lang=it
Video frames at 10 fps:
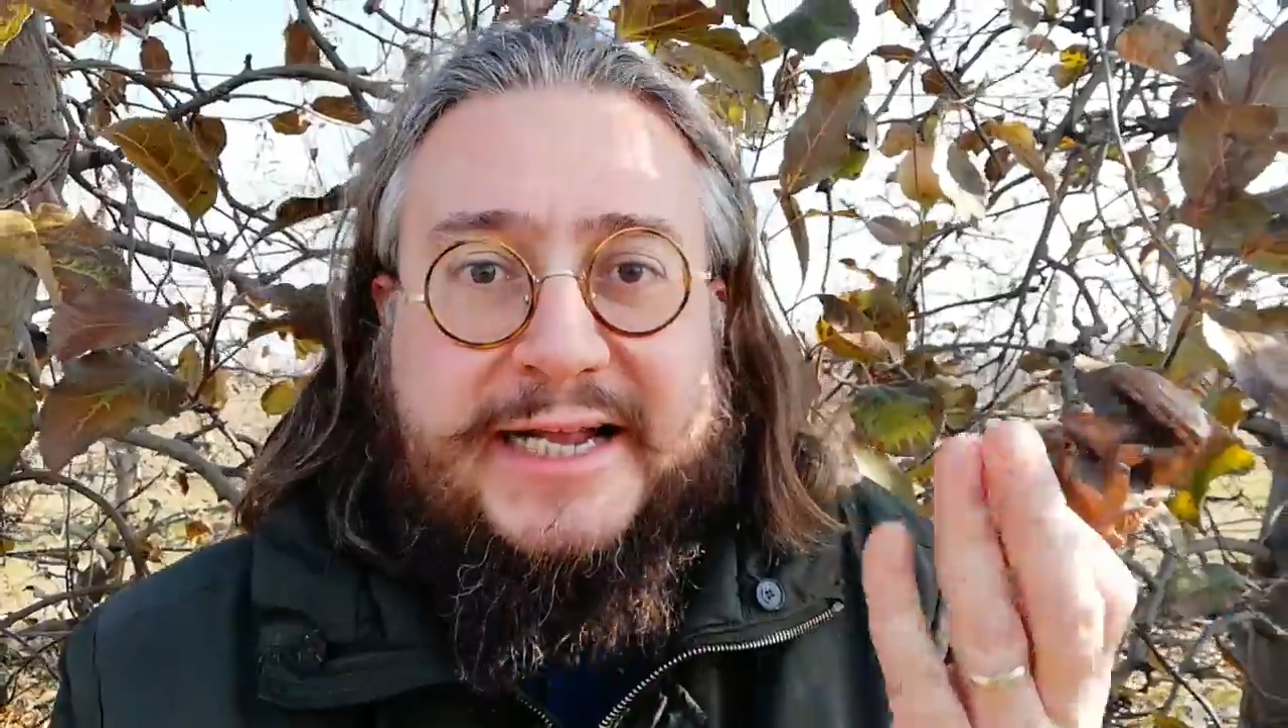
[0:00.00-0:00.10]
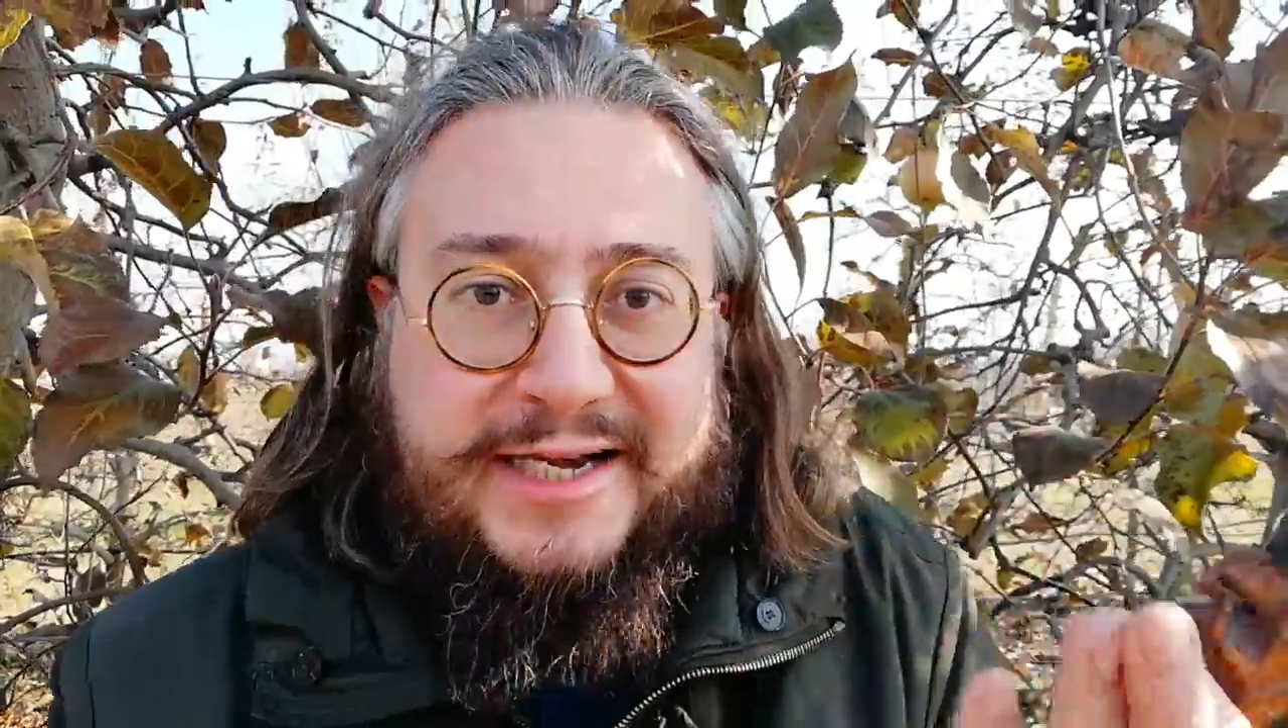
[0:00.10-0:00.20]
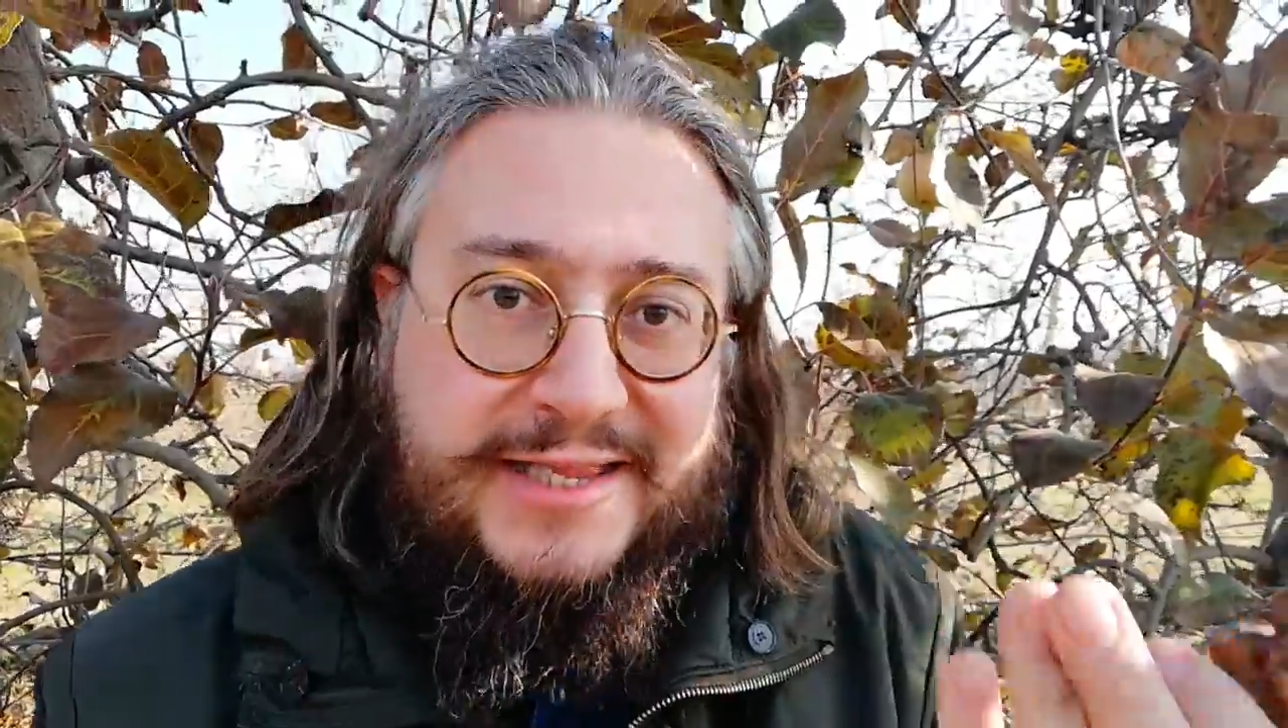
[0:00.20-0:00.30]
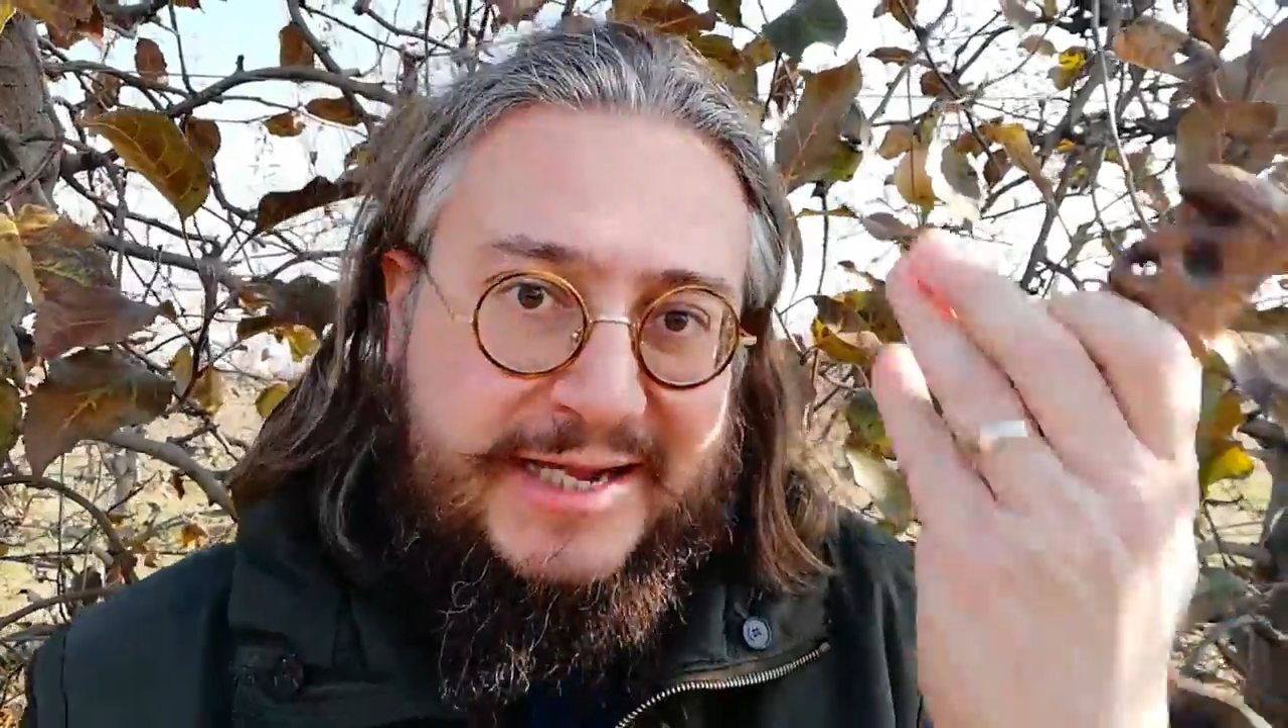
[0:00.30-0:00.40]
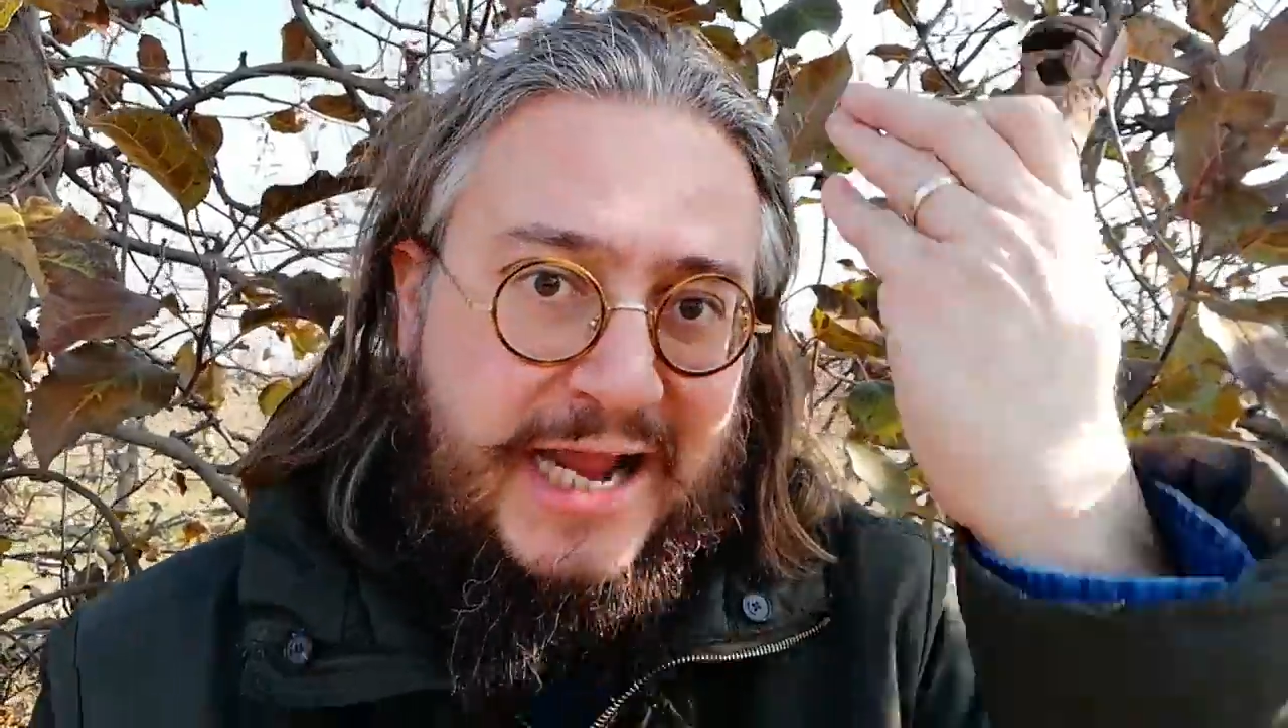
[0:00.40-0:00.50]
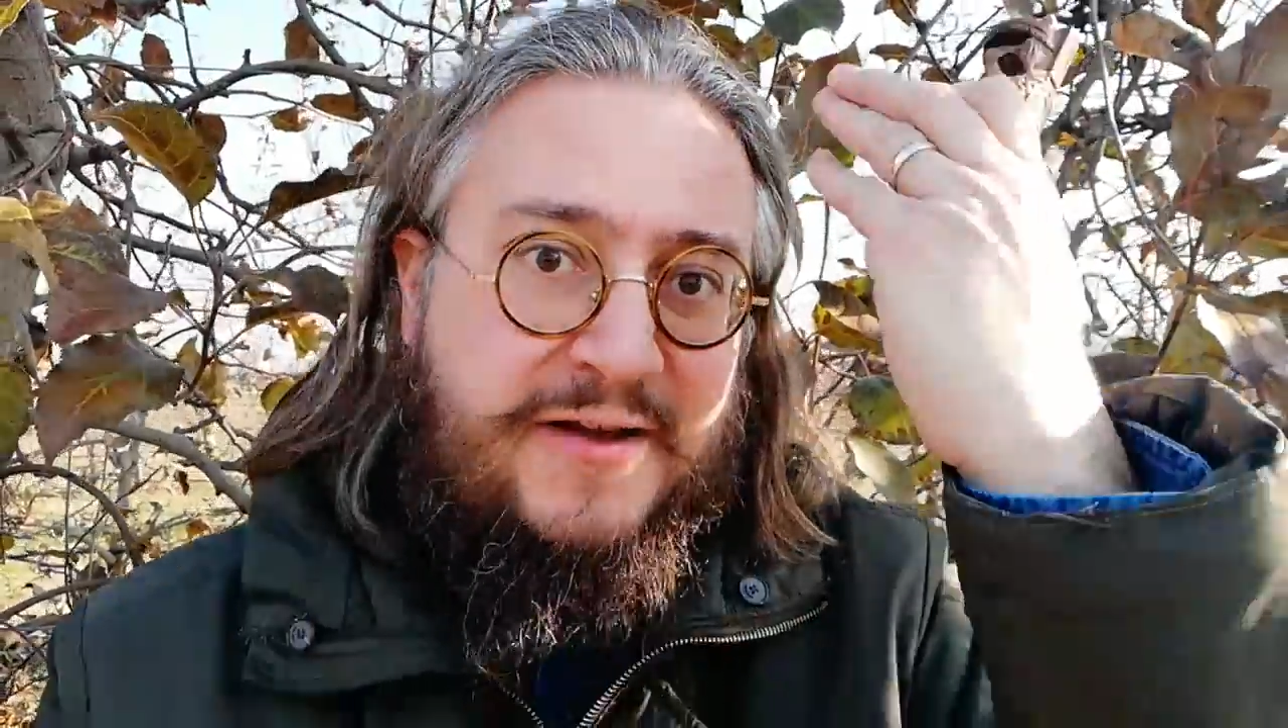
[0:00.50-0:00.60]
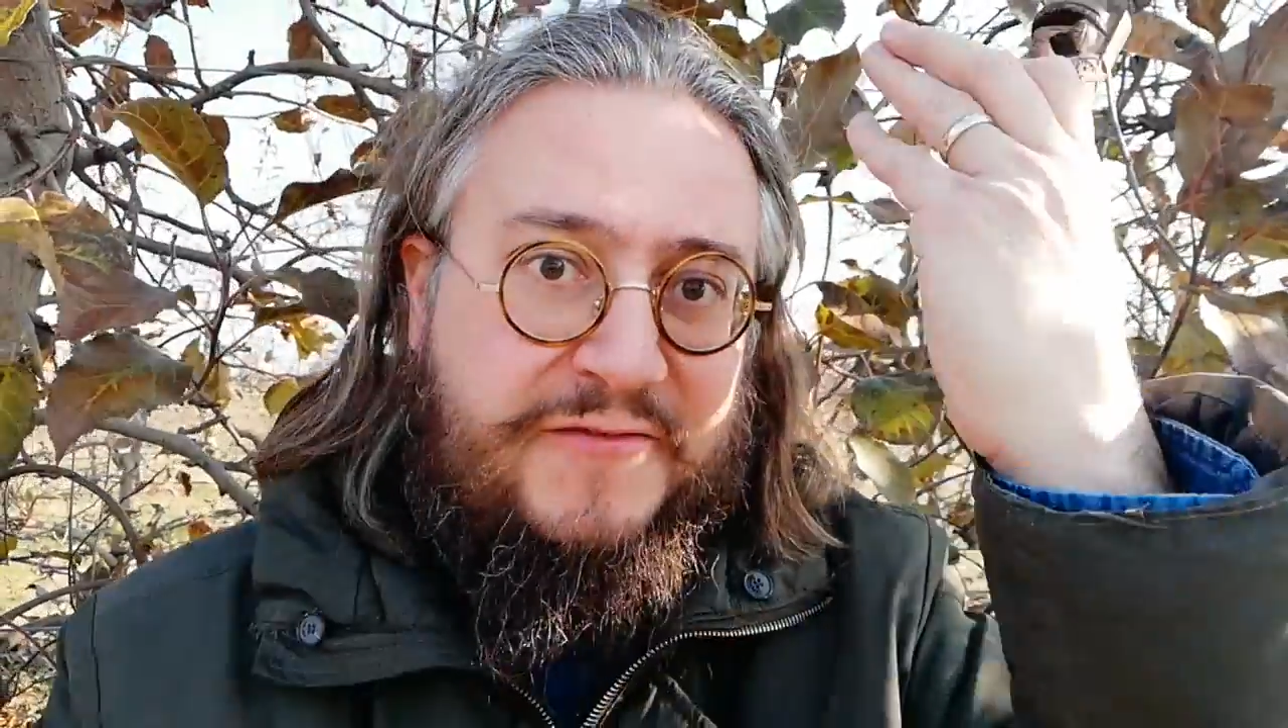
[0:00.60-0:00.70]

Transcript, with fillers: Kartikeya